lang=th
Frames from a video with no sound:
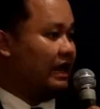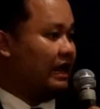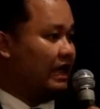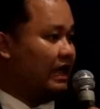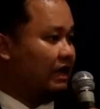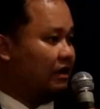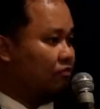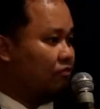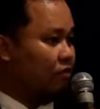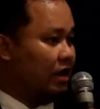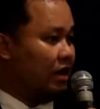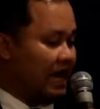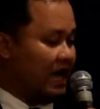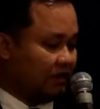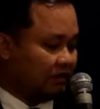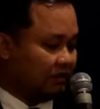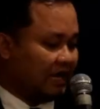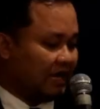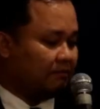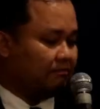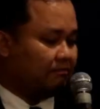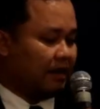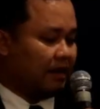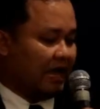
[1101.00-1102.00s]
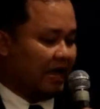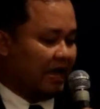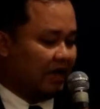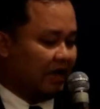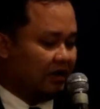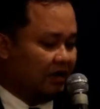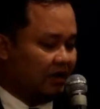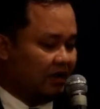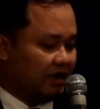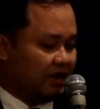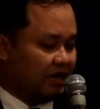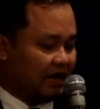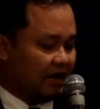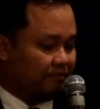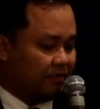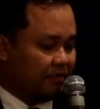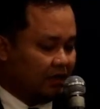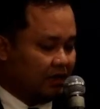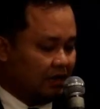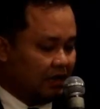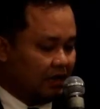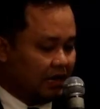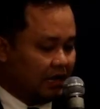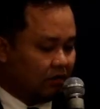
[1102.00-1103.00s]
นในเวลาถัดมานะครับ
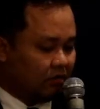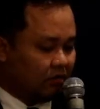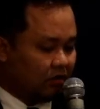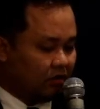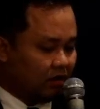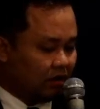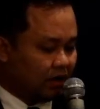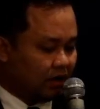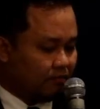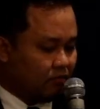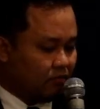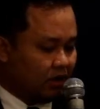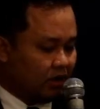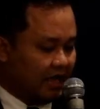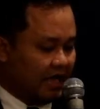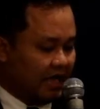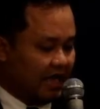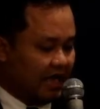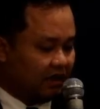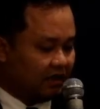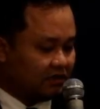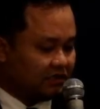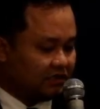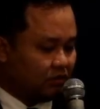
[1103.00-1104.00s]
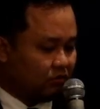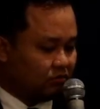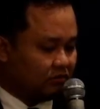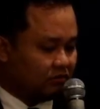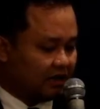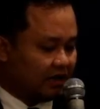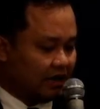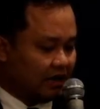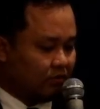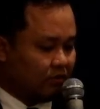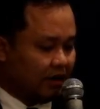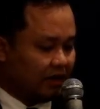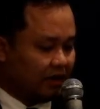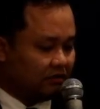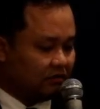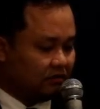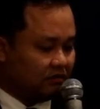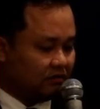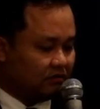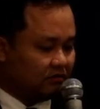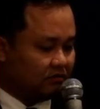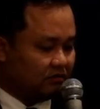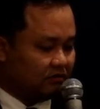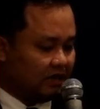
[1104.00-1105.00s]
แล้วก็กระบวนแห่ก็จะอุตราวัต
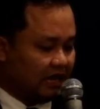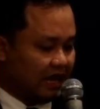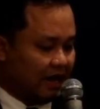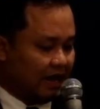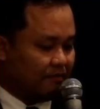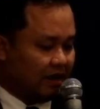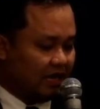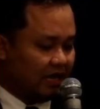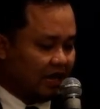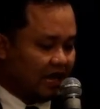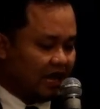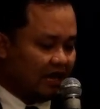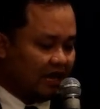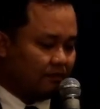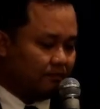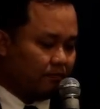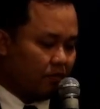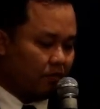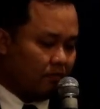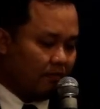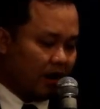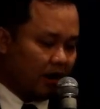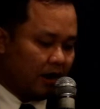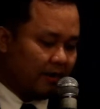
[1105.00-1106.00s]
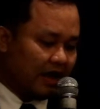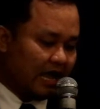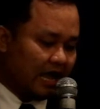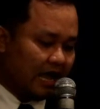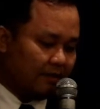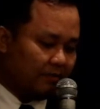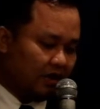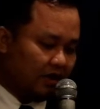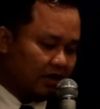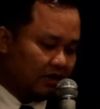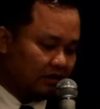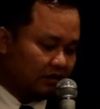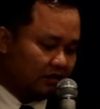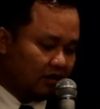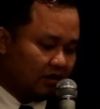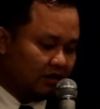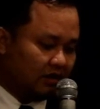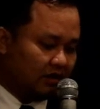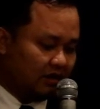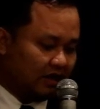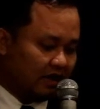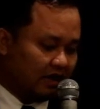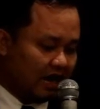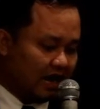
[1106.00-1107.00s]
นะครับอันนี้ผมเอาภาพให้เห็นตอ
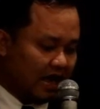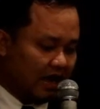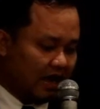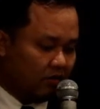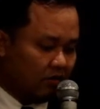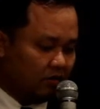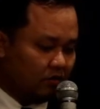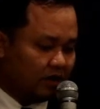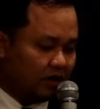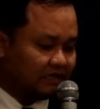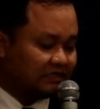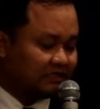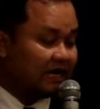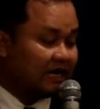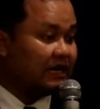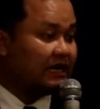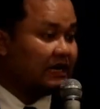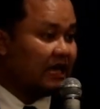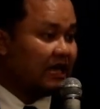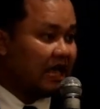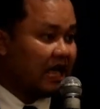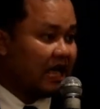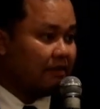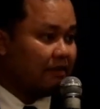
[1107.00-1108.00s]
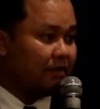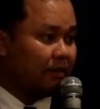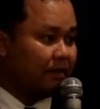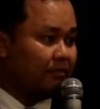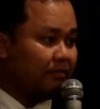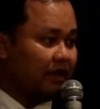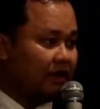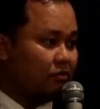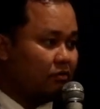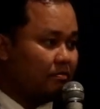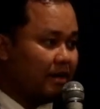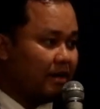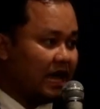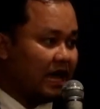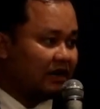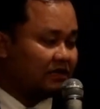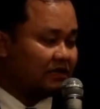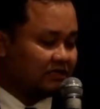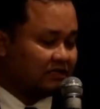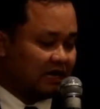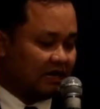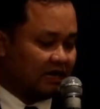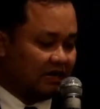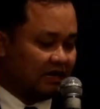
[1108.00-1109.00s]
นคราวรัชกาลที่ 5พระเมรุมาตร
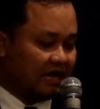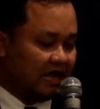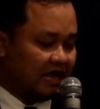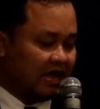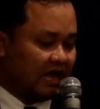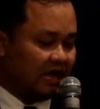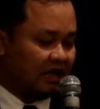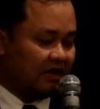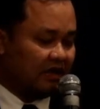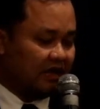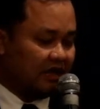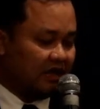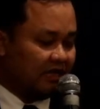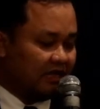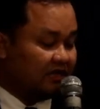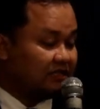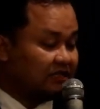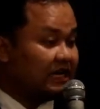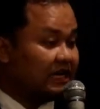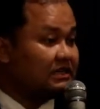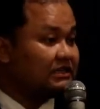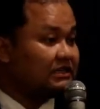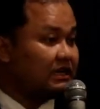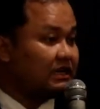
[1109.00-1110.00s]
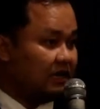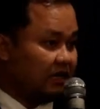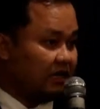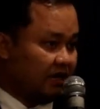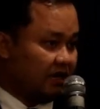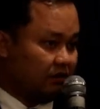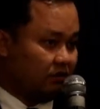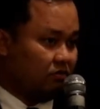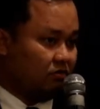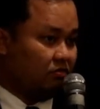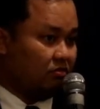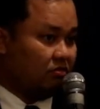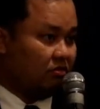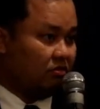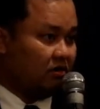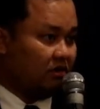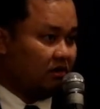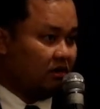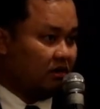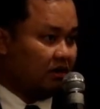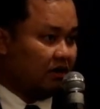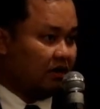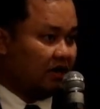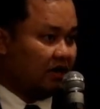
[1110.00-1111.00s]
รัชกาลที่ 5 ยังใช้เสลี่ยงอยู่
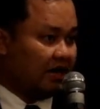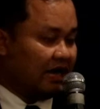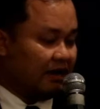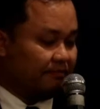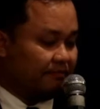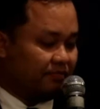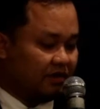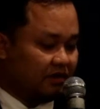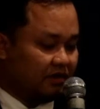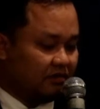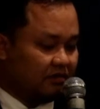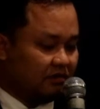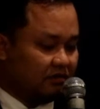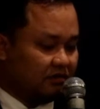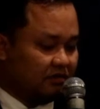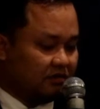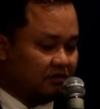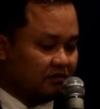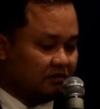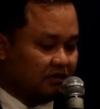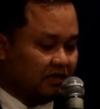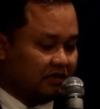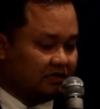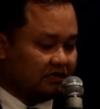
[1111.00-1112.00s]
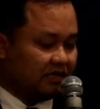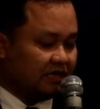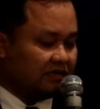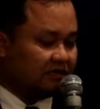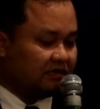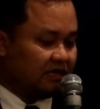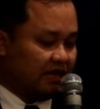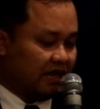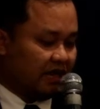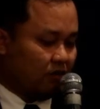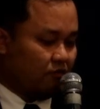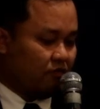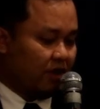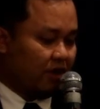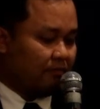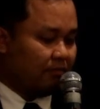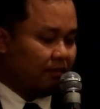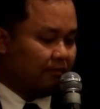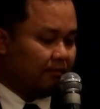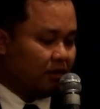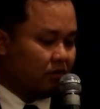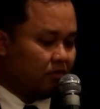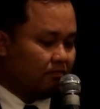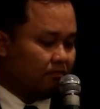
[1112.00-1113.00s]
นะครับยังใช้เสลี่ยงเวียน
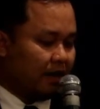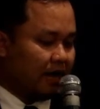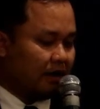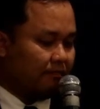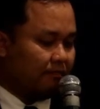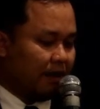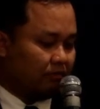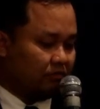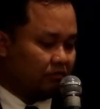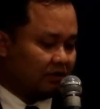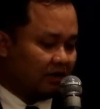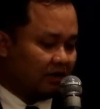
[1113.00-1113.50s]
พระเมรุมาตรแบ